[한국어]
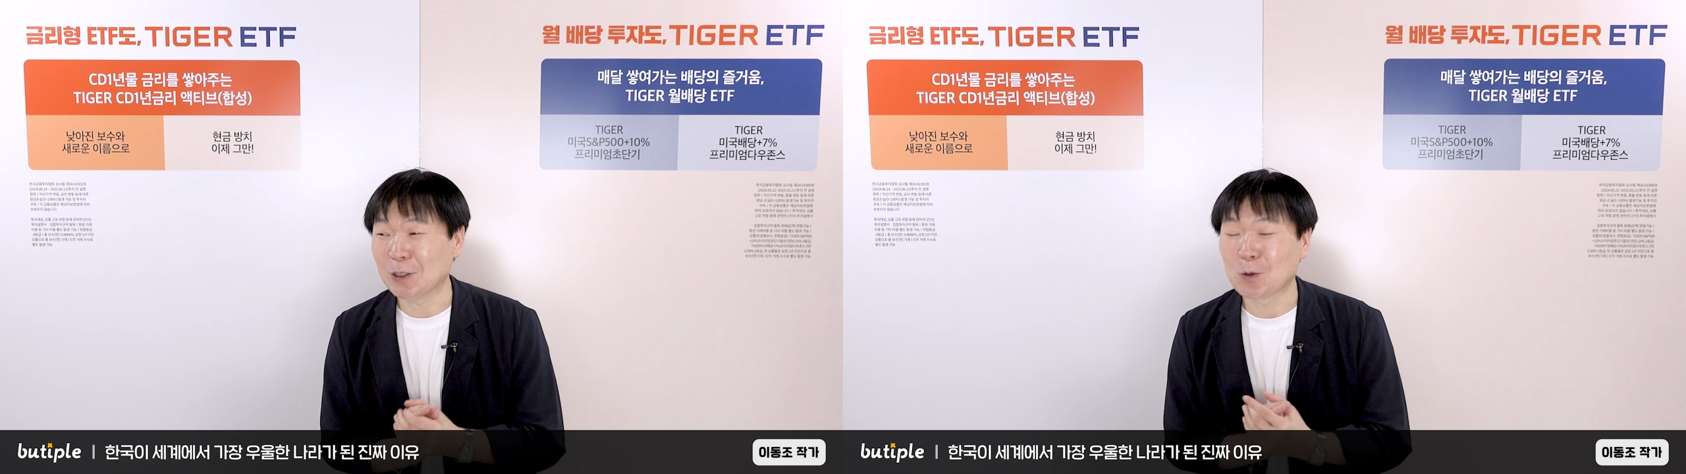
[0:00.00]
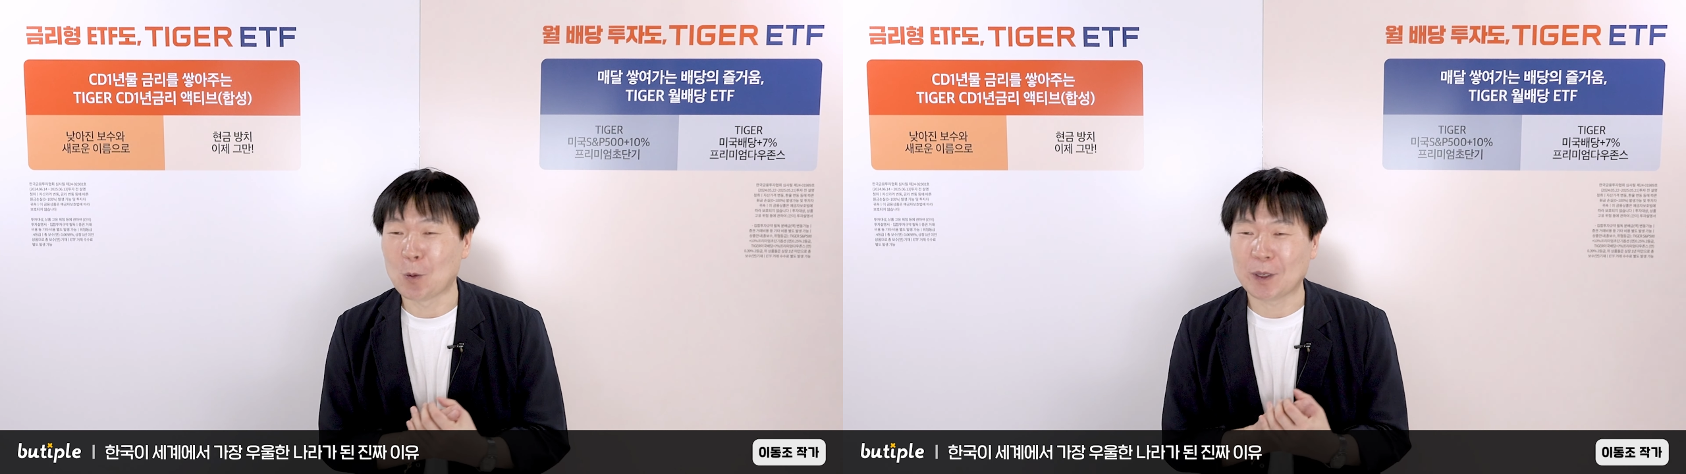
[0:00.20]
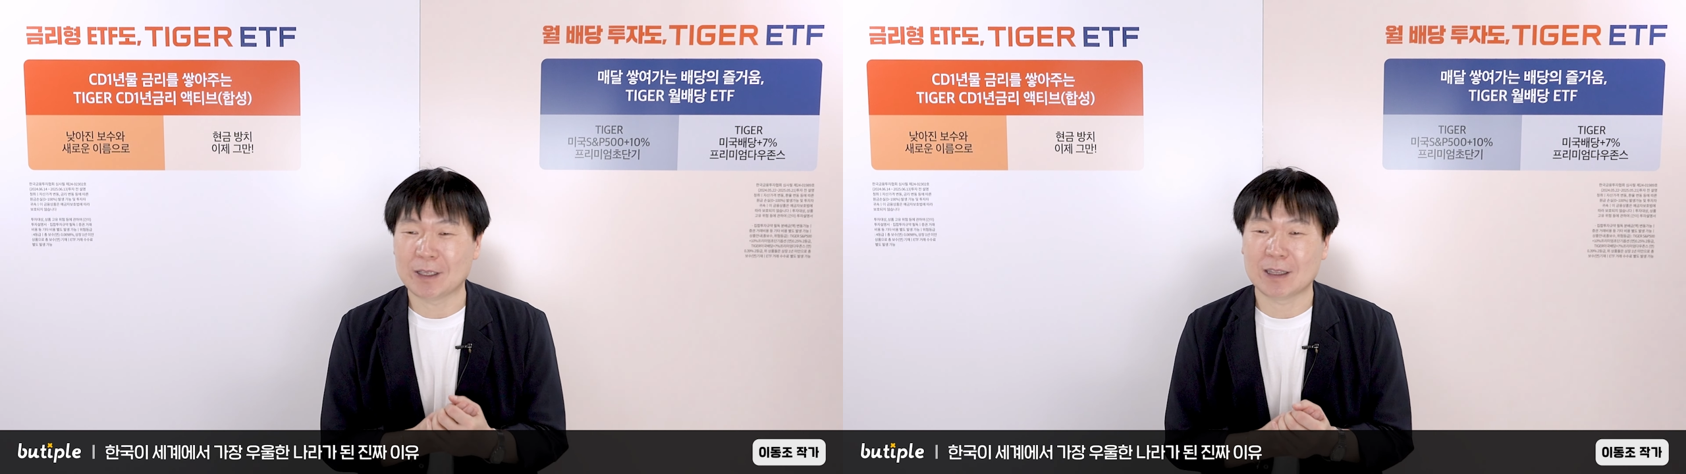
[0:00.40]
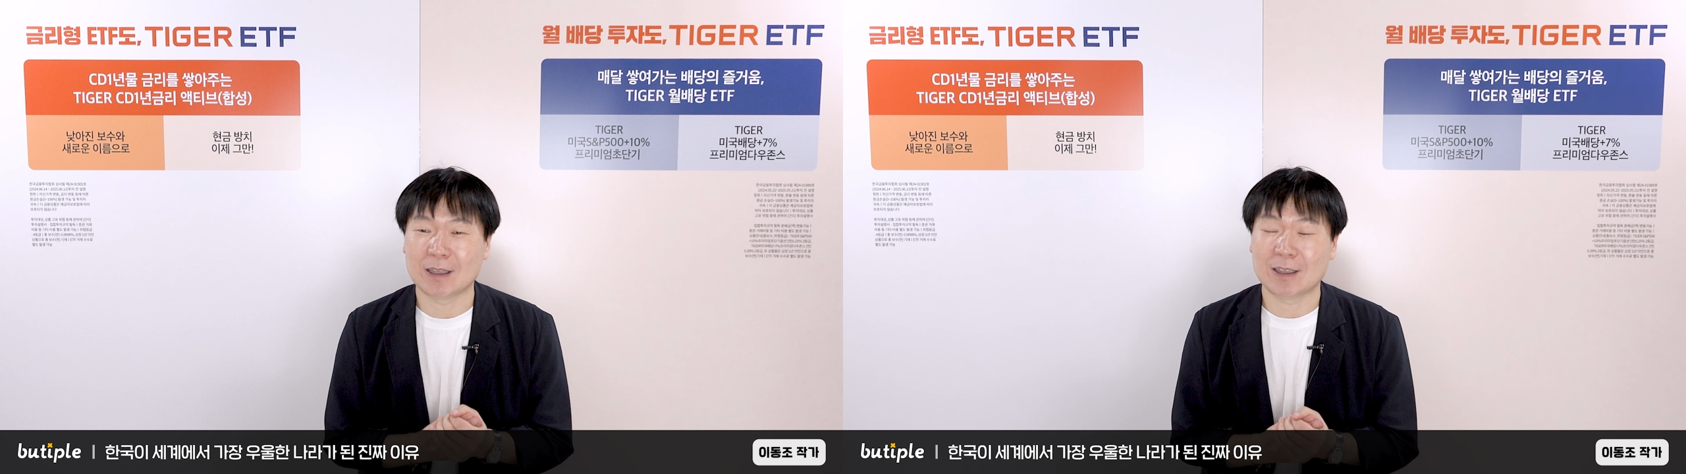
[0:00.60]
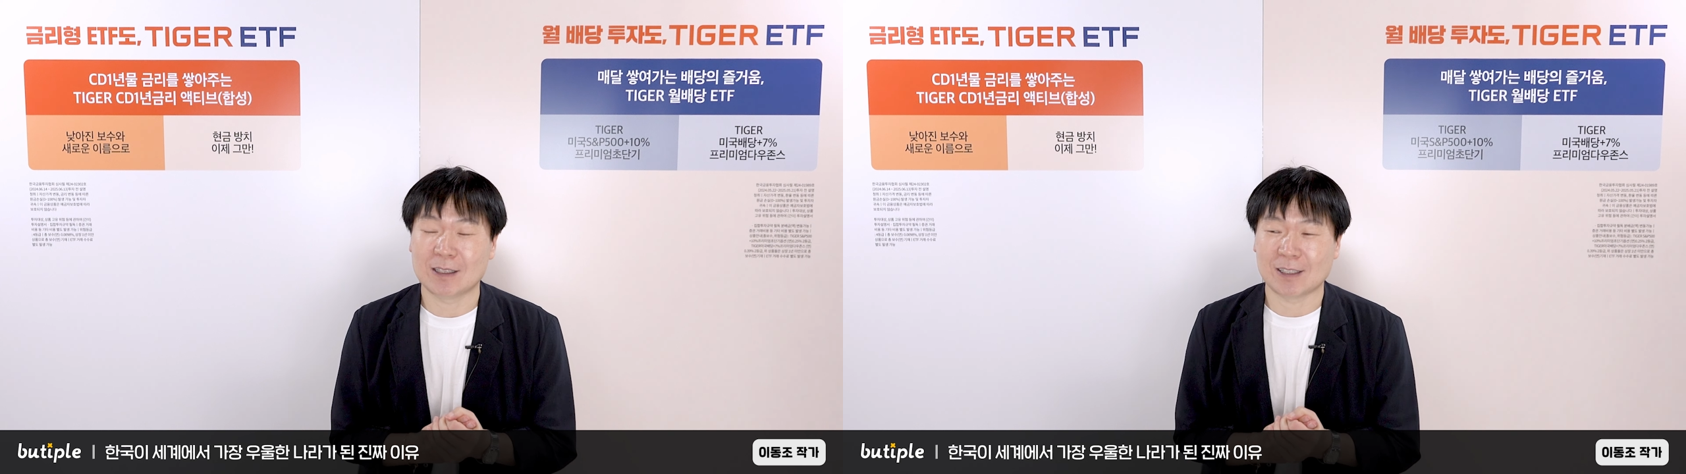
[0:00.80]
이런
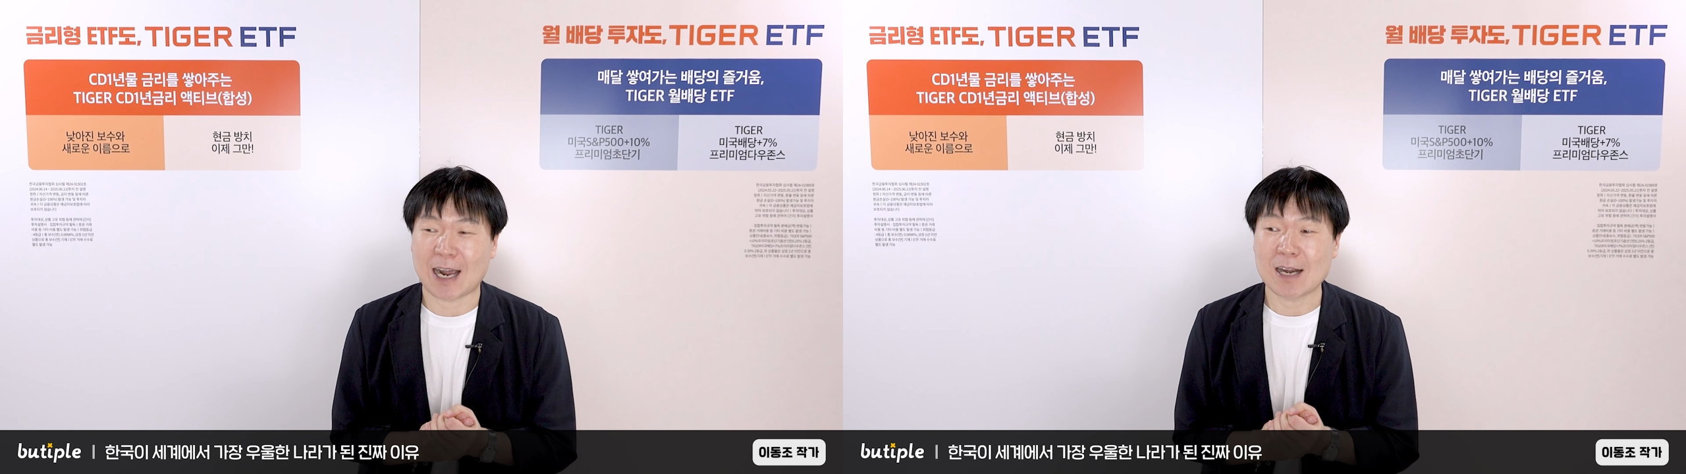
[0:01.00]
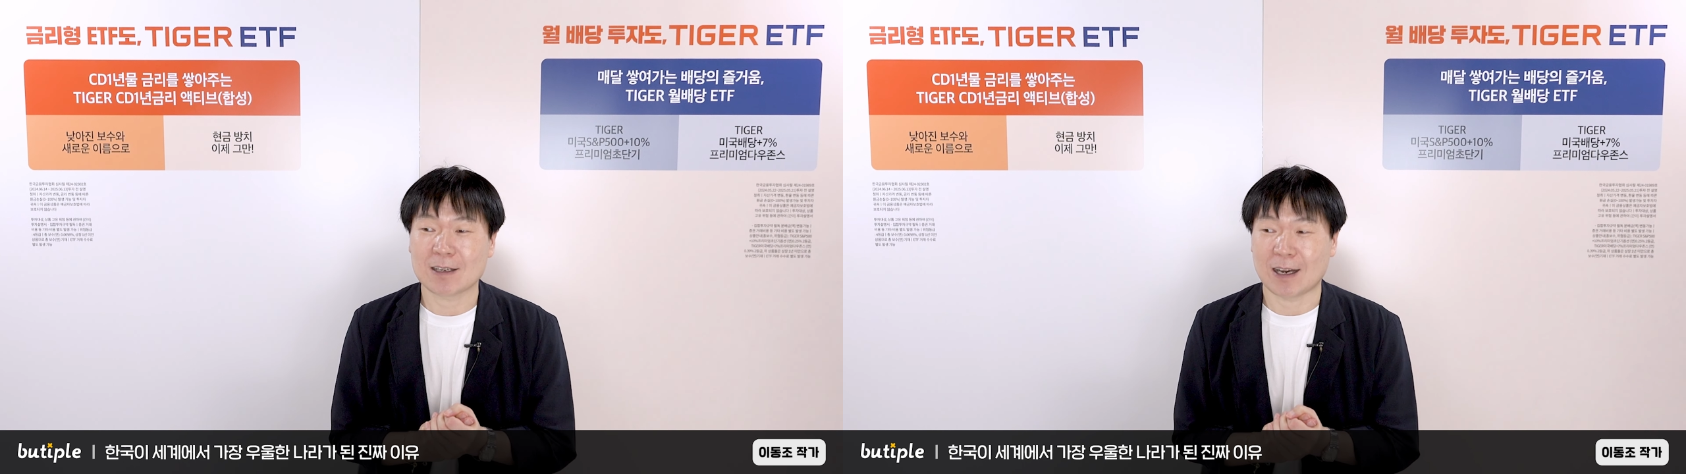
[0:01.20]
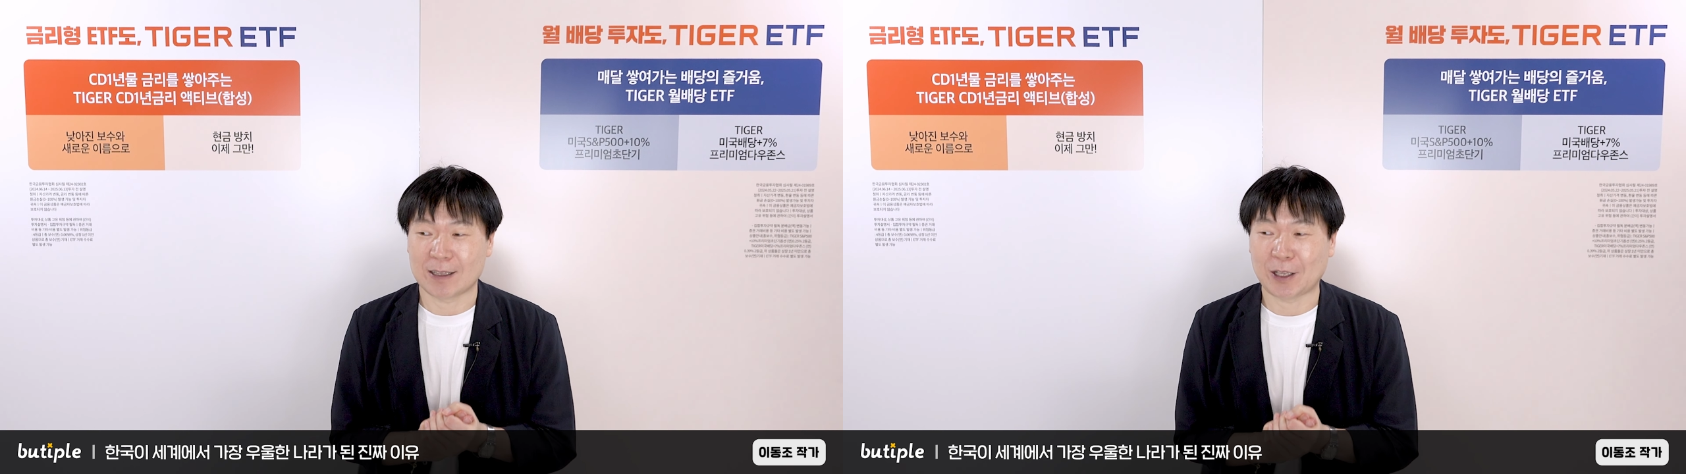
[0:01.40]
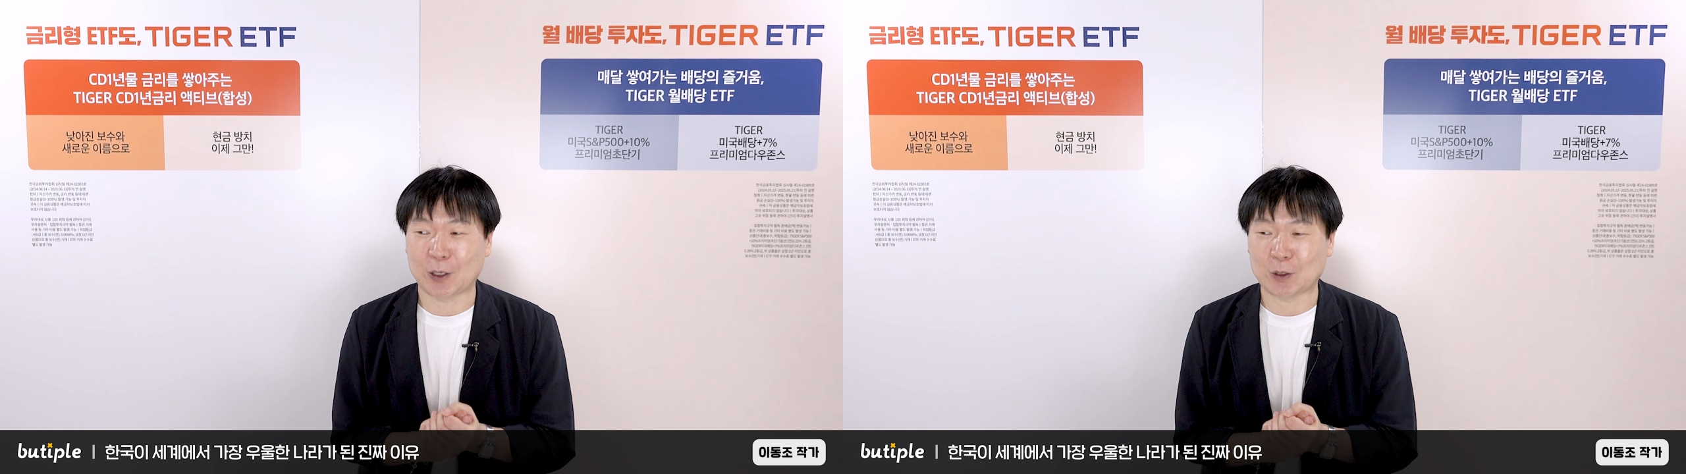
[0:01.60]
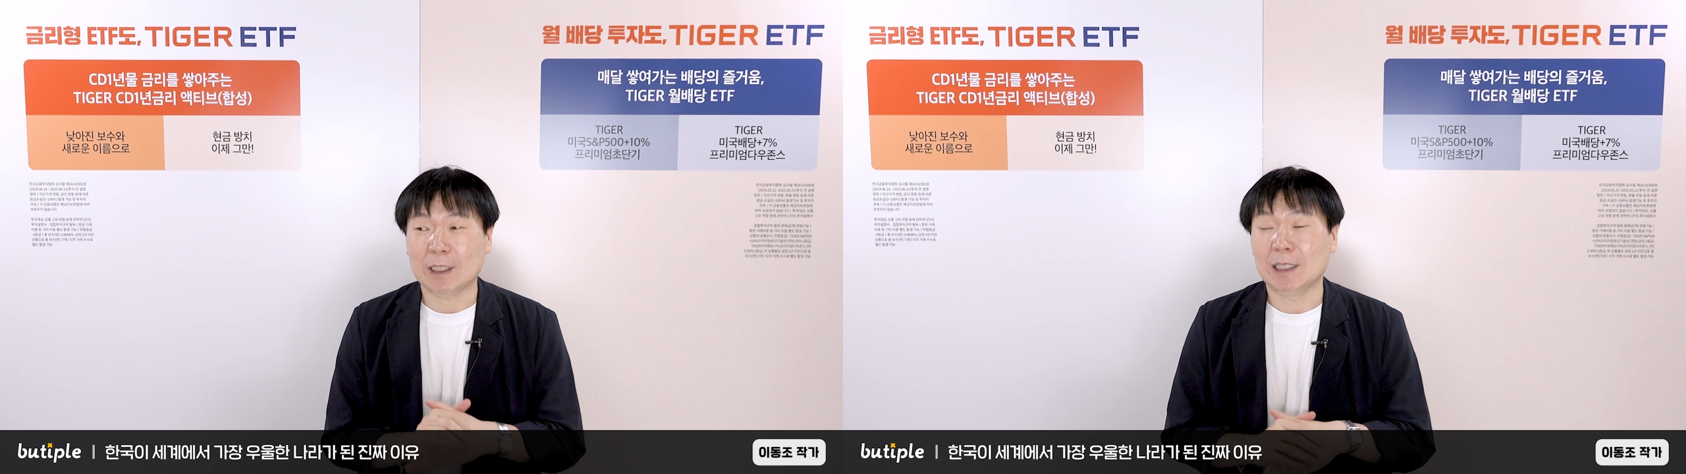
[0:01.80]
고민들을 할 것 같아요.